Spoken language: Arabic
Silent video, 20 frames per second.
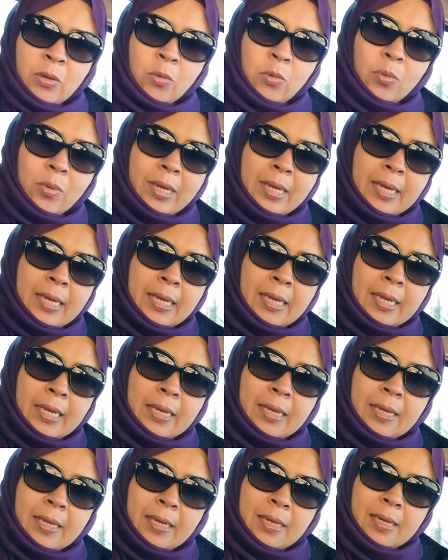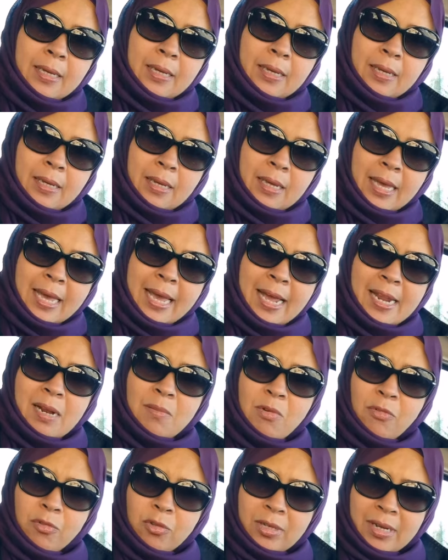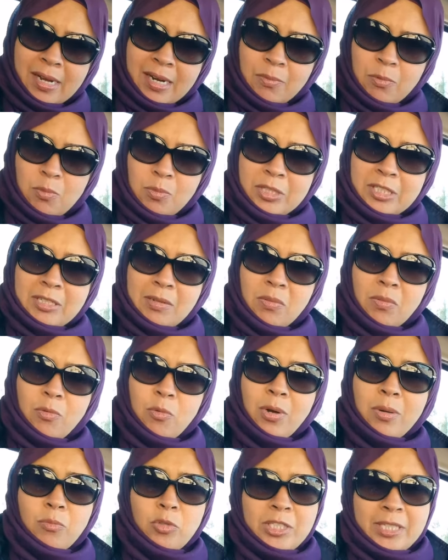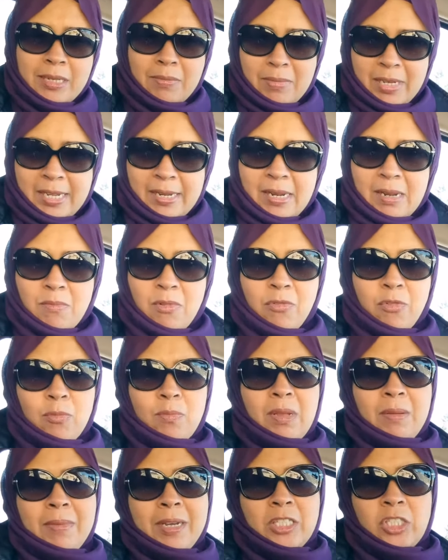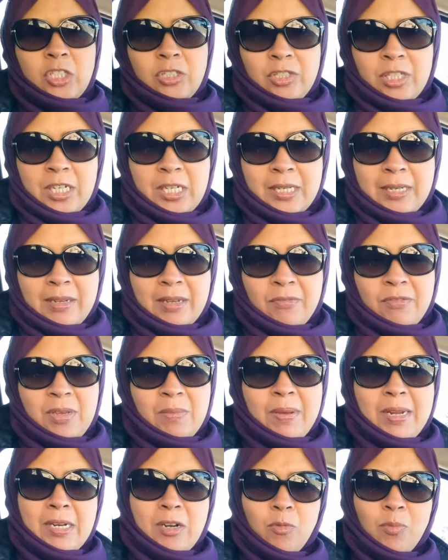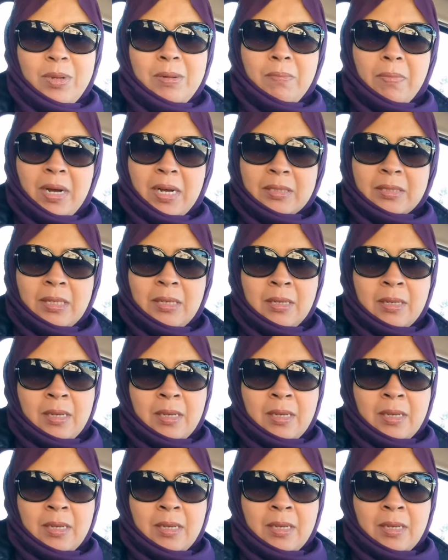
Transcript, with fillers: واحنا المفروض كعرب ومسلمين المفروض ما يبقاش آه، في بيننا وبين بعض